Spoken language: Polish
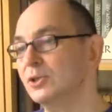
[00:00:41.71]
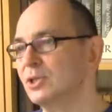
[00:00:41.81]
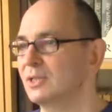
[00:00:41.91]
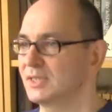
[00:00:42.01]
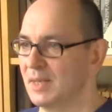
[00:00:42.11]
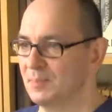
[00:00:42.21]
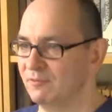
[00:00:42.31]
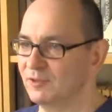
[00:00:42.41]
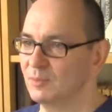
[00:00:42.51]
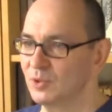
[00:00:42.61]
choć
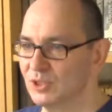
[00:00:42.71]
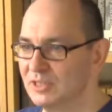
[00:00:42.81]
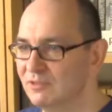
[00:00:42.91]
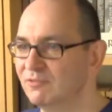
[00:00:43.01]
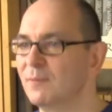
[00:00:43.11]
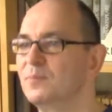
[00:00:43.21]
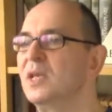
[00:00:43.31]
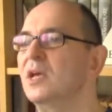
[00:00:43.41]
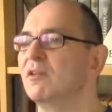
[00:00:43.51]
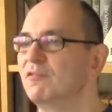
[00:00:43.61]
zapewne możliwe.
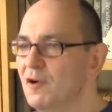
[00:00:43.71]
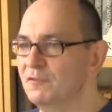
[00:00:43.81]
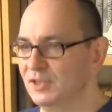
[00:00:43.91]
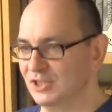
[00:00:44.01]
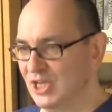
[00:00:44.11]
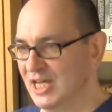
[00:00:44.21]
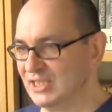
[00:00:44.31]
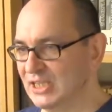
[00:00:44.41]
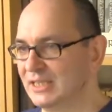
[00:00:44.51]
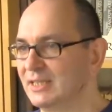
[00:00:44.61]
W owych
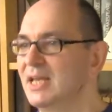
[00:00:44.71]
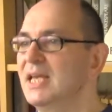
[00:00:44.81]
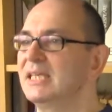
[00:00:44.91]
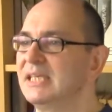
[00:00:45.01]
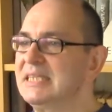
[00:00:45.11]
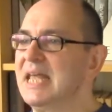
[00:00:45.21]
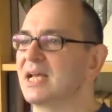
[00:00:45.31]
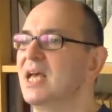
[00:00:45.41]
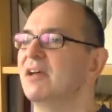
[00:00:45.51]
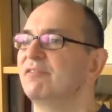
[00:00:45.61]
czasach
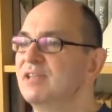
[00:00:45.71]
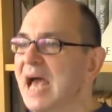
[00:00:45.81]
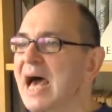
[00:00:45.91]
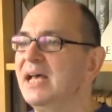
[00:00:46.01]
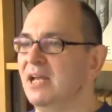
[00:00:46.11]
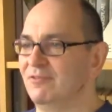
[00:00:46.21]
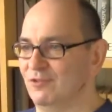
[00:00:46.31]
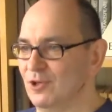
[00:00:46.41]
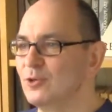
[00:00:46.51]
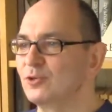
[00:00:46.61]
jednak wiara
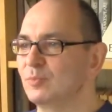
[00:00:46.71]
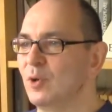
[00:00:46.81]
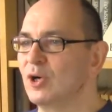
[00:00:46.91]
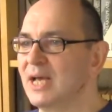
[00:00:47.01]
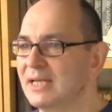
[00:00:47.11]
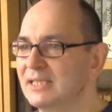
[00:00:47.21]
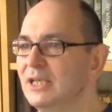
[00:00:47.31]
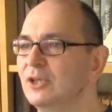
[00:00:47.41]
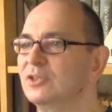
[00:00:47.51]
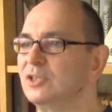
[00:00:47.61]
w rozum
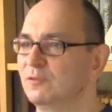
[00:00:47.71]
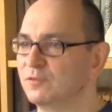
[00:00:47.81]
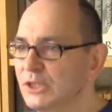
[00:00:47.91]
ogarniający